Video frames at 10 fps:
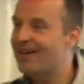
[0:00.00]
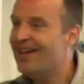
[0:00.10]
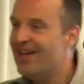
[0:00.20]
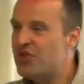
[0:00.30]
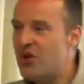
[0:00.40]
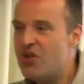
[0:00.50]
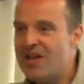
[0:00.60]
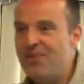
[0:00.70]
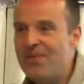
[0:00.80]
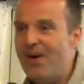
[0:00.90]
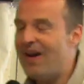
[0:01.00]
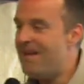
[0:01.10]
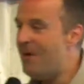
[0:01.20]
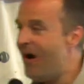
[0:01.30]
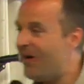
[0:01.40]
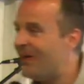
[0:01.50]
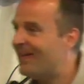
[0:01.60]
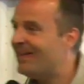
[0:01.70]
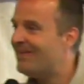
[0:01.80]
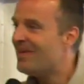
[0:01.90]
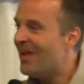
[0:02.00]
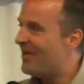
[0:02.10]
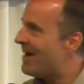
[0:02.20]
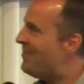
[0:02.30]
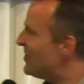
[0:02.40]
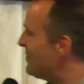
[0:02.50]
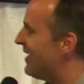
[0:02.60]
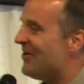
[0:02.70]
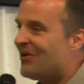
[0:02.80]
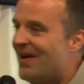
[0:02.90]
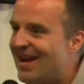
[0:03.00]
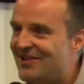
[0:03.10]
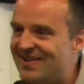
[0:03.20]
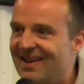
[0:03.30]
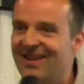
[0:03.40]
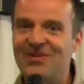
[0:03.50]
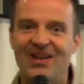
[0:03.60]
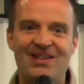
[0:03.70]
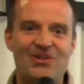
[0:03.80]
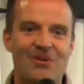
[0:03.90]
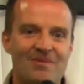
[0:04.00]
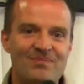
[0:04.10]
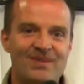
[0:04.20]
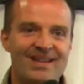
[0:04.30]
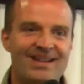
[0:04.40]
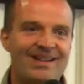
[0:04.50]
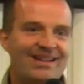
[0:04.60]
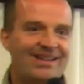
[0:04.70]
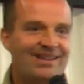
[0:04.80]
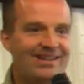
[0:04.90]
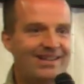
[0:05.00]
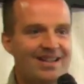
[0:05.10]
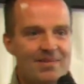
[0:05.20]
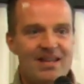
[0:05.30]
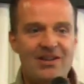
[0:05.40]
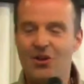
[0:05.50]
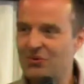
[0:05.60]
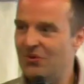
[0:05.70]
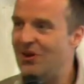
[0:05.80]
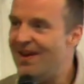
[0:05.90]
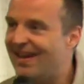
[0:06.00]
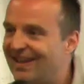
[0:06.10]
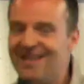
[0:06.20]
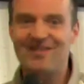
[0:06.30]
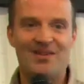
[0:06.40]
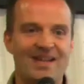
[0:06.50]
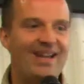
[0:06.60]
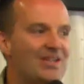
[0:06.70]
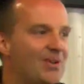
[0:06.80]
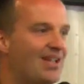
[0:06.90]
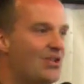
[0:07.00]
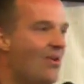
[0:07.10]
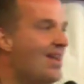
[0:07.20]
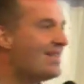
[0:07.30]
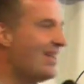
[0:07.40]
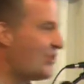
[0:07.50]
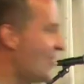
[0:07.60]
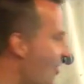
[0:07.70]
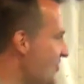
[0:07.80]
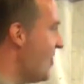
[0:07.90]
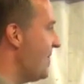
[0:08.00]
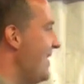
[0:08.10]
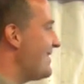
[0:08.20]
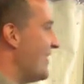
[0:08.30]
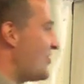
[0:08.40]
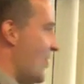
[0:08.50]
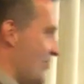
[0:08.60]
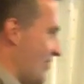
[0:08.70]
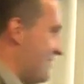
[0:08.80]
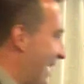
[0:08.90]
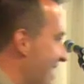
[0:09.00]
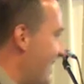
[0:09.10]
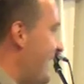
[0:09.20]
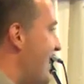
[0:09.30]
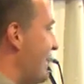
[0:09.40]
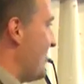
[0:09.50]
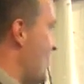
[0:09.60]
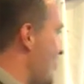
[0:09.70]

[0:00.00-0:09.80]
Il juge les vivants et les morts. Et on a besoin de le connaître dans sa résurrection. Je me dis, quand on connaît Christ dans sa résurrection, ça change nos vies, ça change notre manière d'être, ça change